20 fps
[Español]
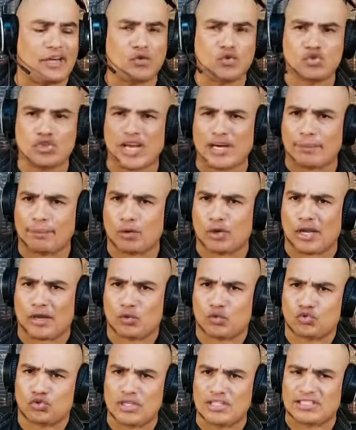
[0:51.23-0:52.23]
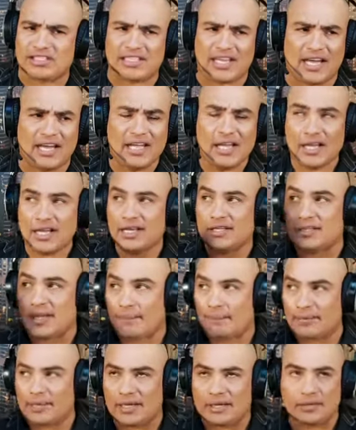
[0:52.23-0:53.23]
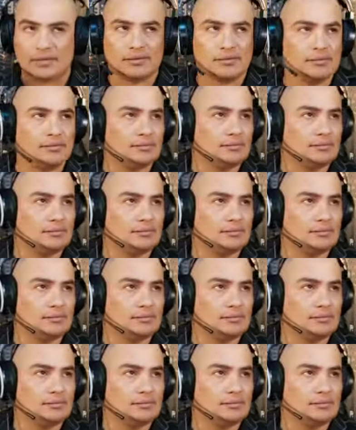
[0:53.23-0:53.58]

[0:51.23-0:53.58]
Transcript: luchar por la justicia y también